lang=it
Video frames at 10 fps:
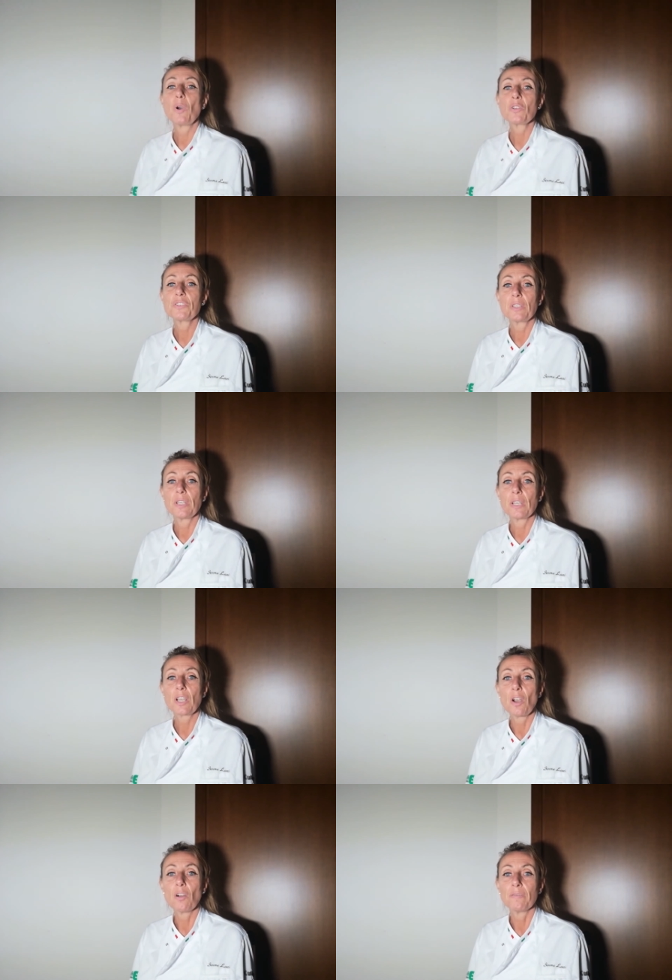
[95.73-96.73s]

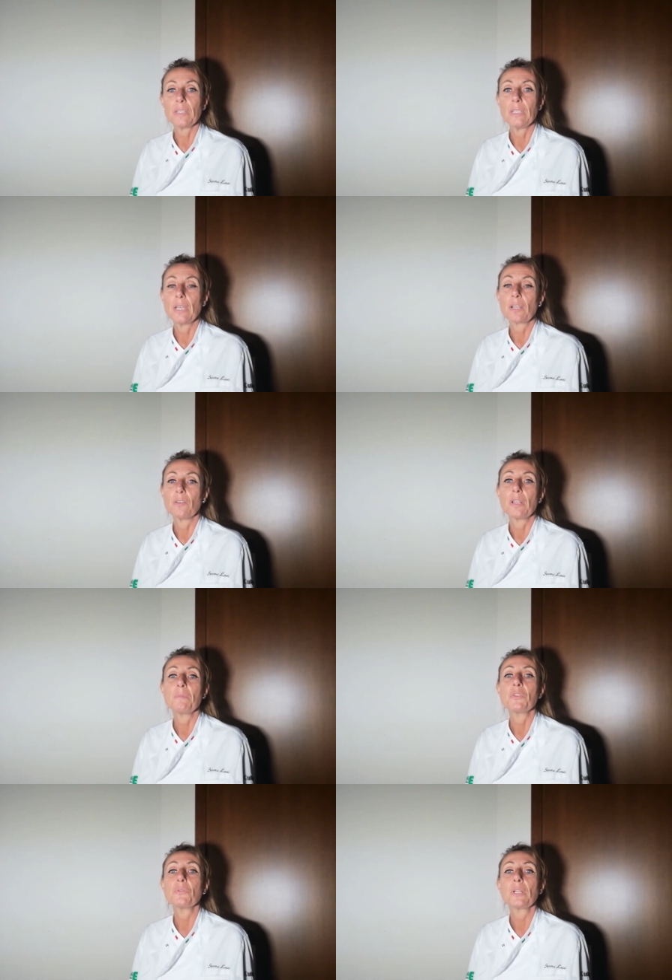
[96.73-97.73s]
post-Covid con le
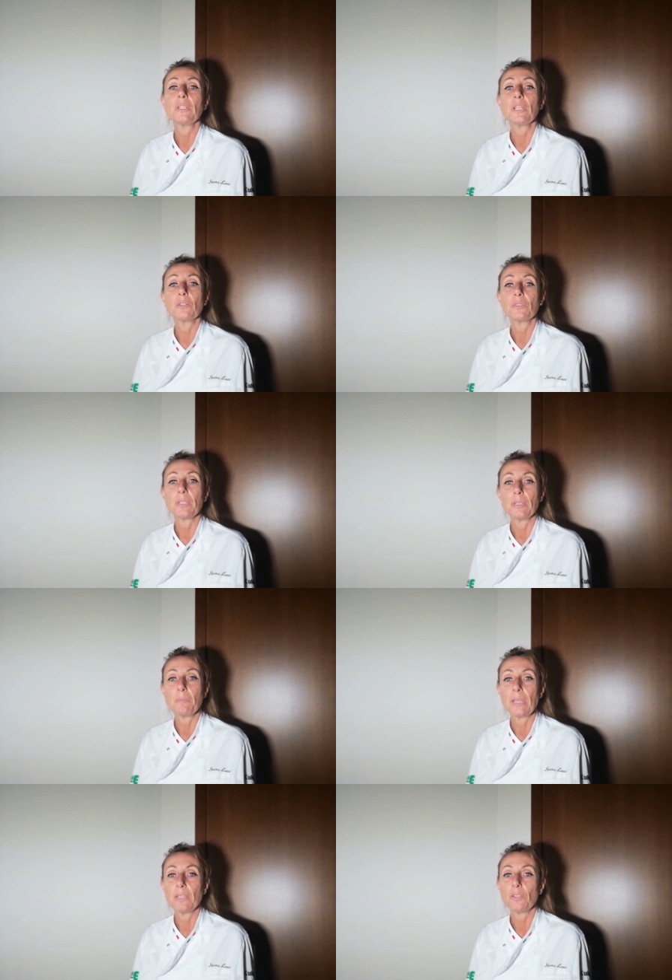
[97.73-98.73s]
misure di
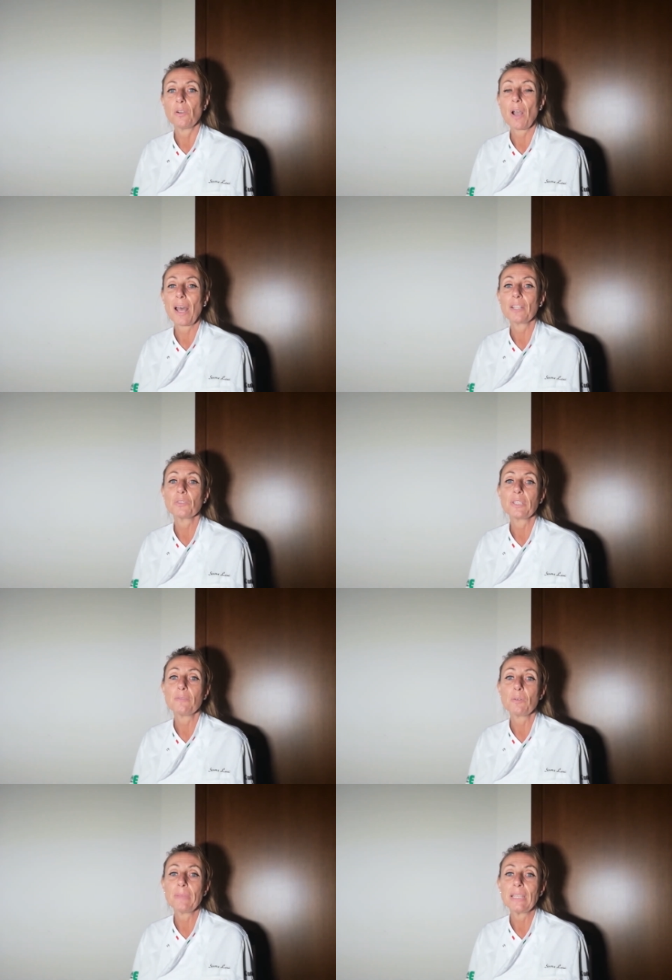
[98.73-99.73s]
contenimento ha
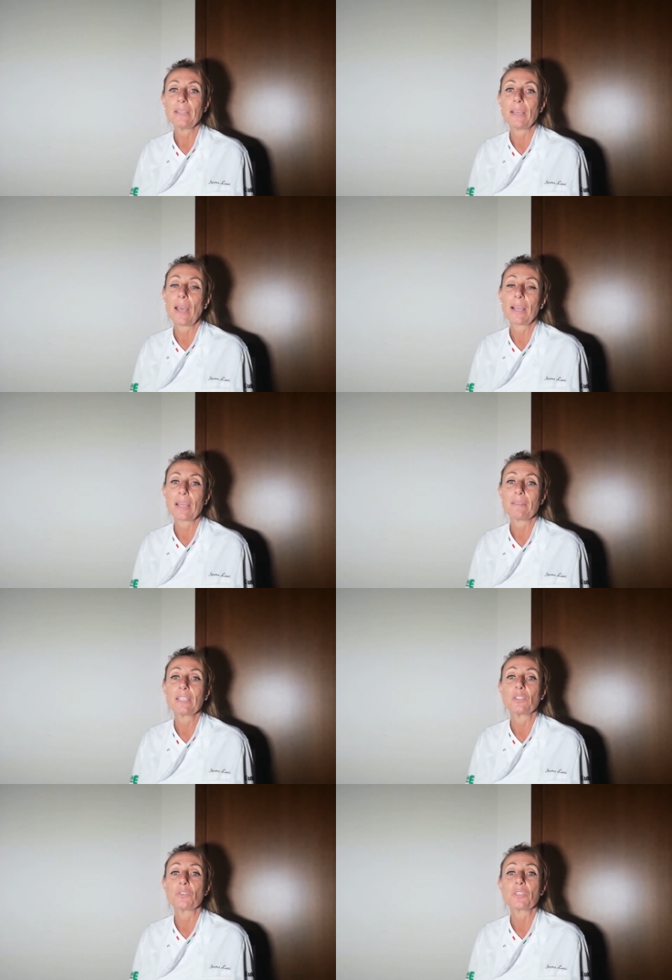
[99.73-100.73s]
notevolmente
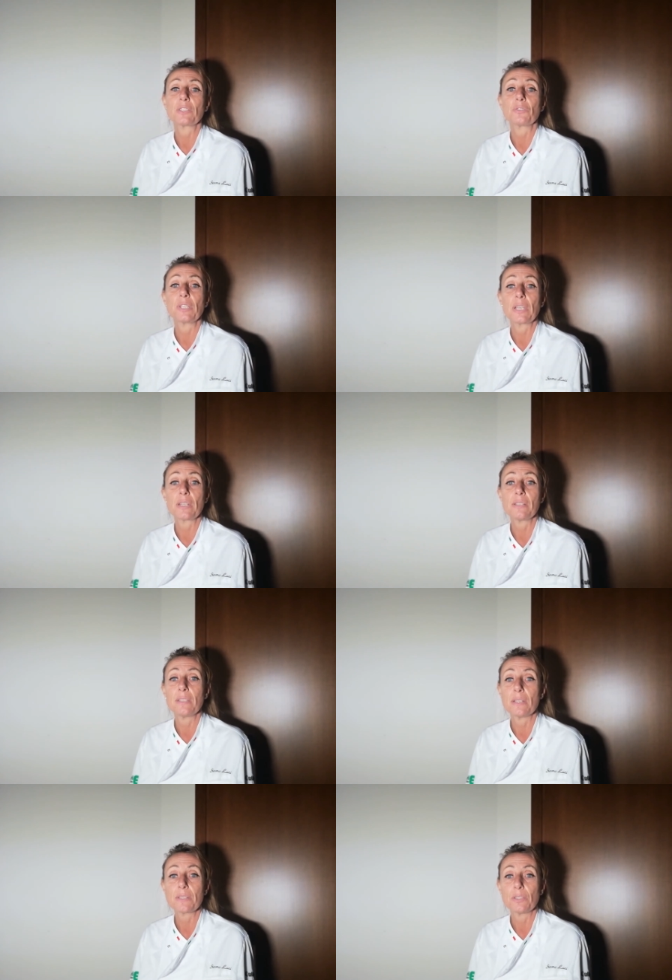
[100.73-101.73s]
aggravato lo stato di crisi
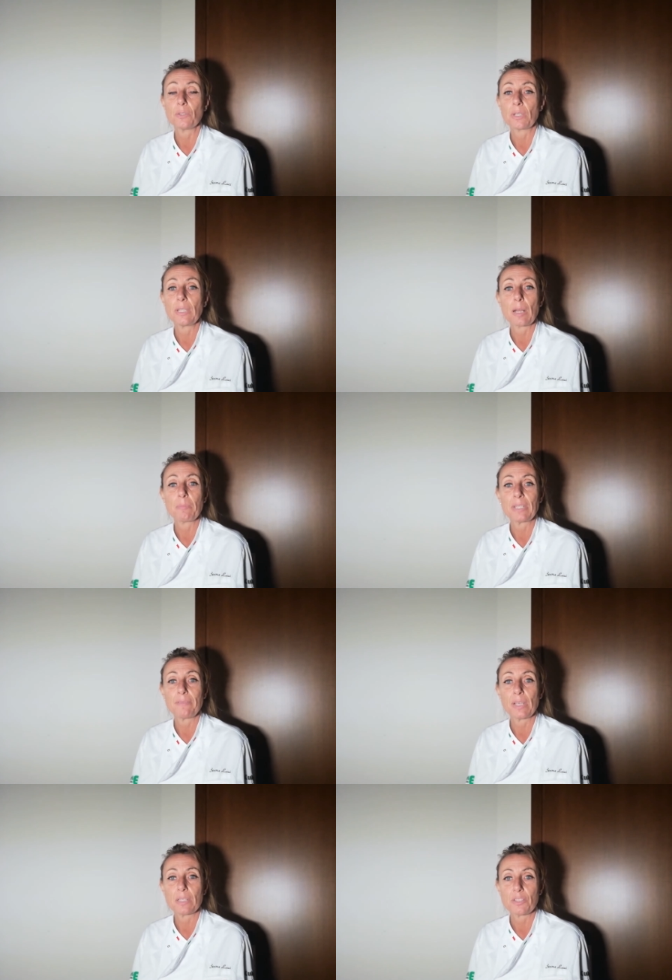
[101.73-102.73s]
del settore della
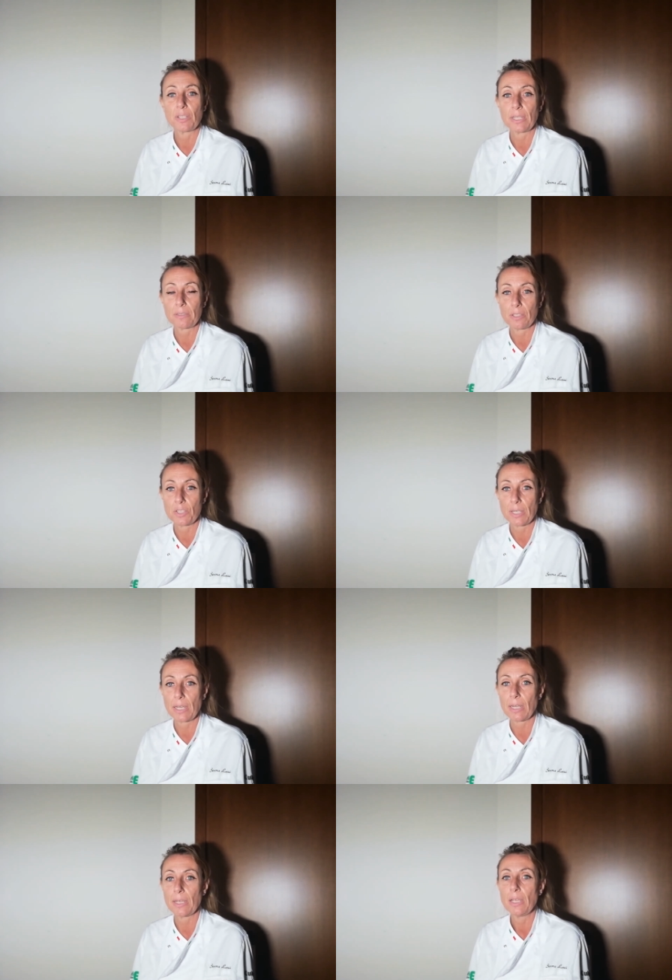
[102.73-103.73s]
panificazione
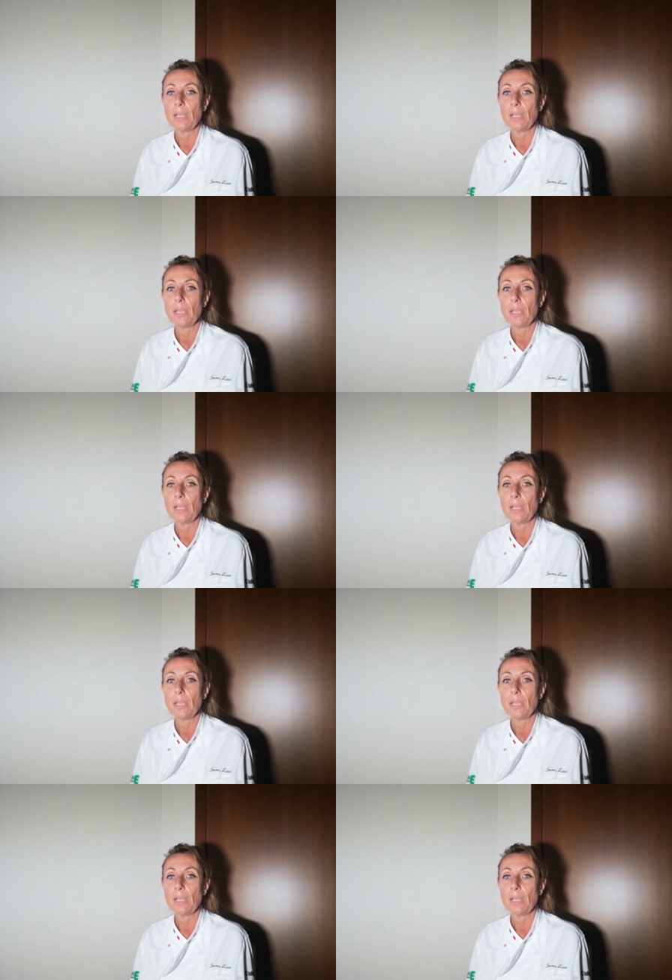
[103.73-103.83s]
artigianale